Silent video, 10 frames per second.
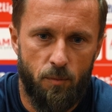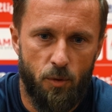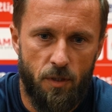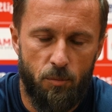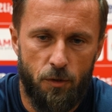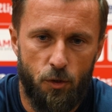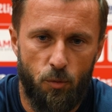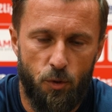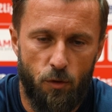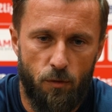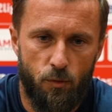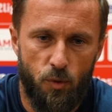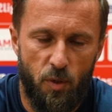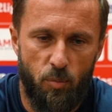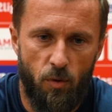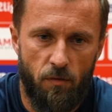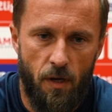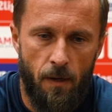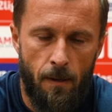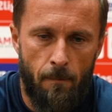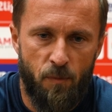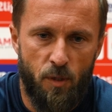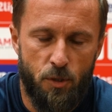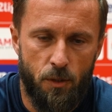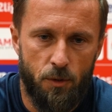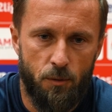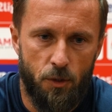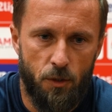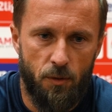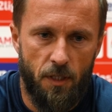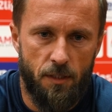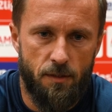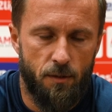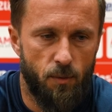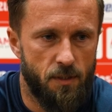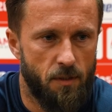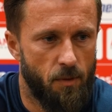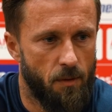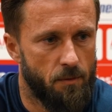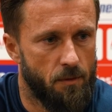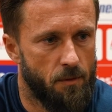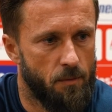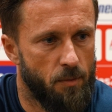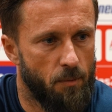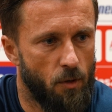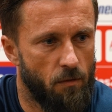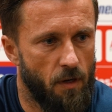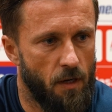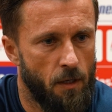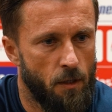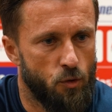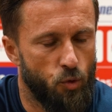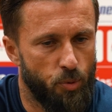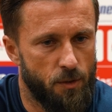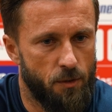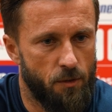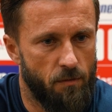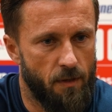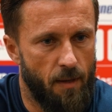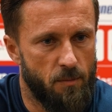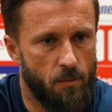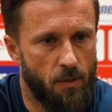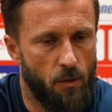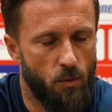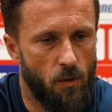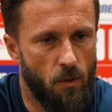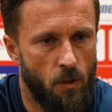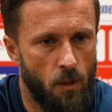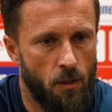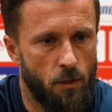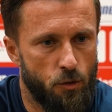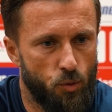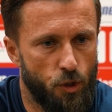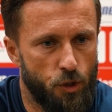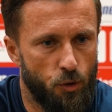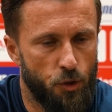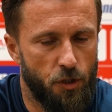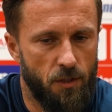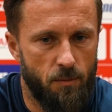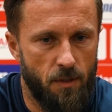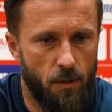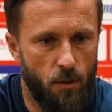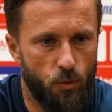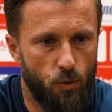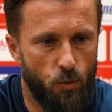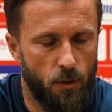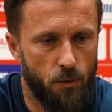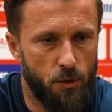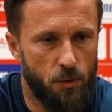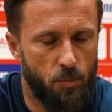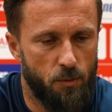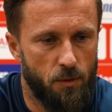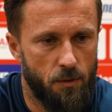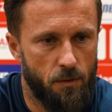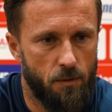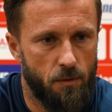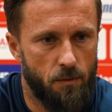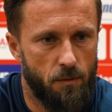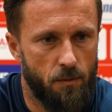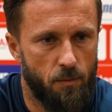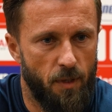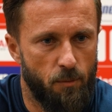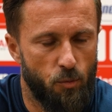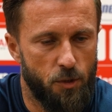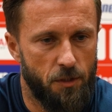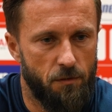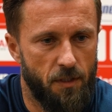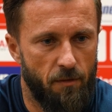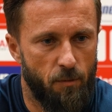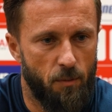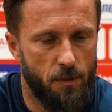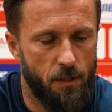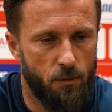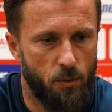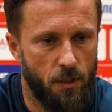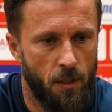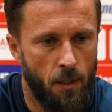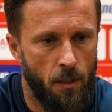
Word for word: można powiedzieć dominował w drugiej połowie, nie przerodziło się to na jakieś sytuacje bramkowe stuprocentowe. Nam zabrakło skuteczności, nam zabrakło dokładności pod y, bramką przeciwnika w momentach, w których